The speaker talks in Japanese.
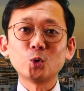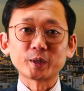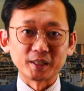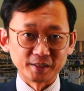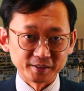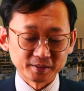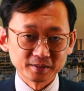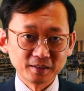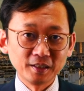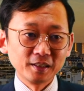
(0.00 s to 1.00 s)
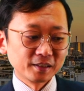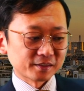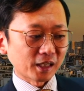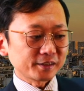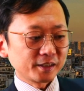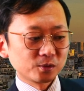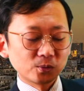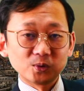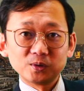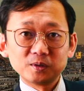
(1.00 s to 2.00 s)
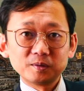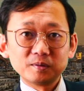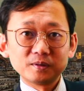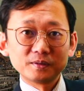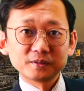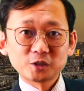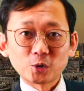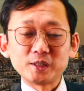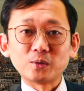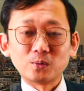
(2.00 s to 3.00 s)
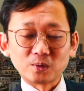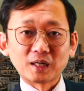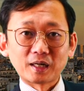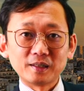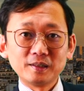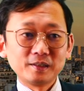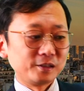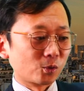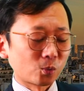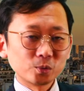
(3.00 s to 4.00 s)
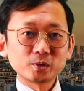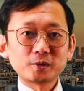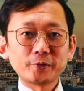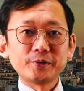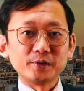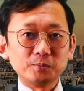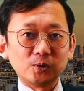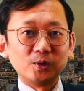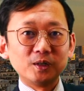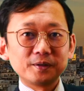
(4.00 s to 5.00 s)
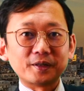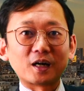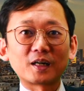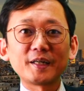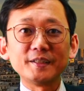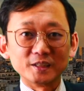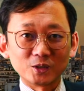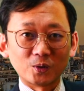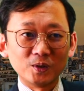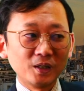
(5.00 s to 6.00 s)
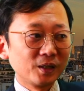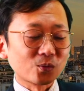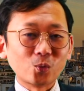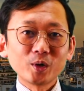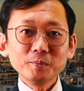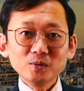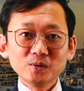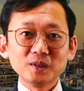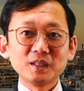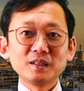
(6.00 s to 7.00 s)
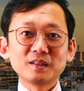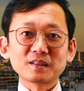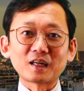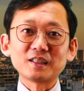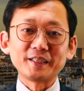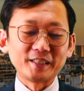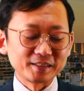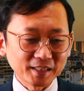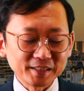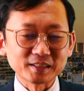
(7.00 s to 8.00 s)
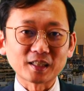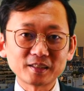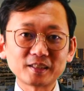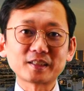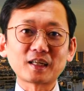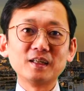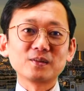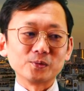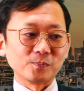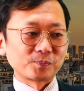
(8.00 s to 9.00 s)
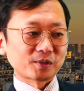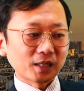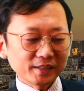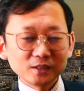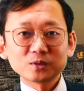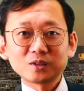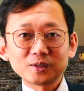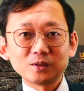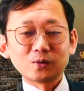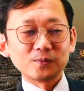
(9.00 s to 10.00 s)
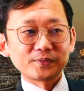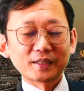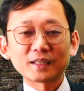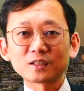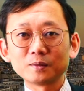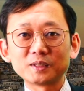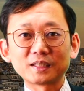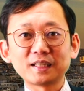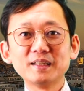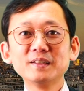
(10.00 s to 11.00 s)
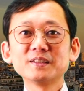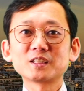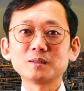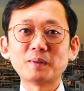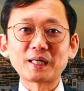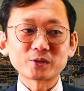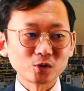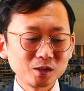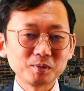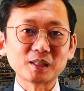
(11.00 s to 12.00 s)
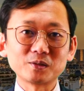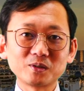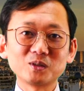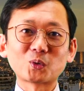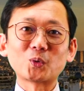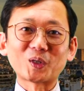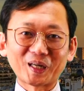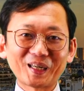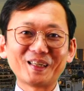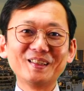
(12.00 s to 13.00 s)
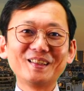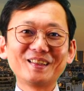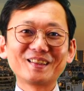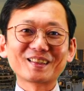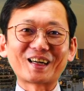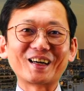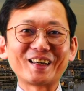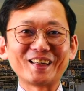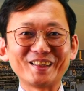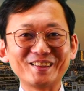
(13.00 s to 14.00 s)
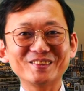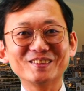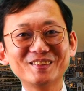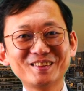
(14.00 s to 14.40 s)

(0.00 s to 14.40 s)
方形なんです縦の距離の方が横の距離よりも長いんですよこれも元来デザインされてきたこの縦の距離を長く見せてスマートに見せるというところから考えられている